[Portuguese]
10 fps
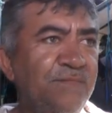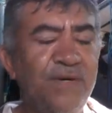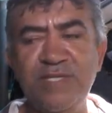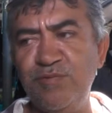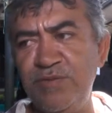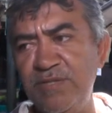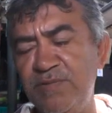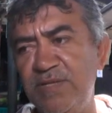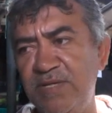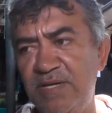faz do jeito
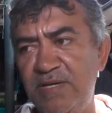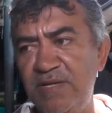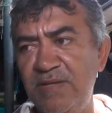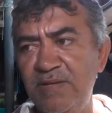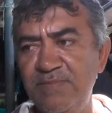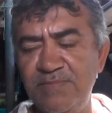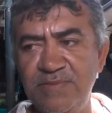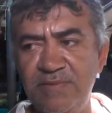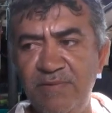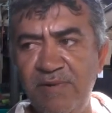que quer.
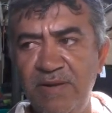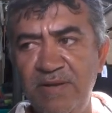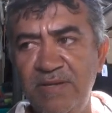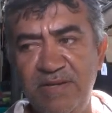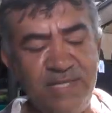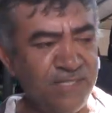E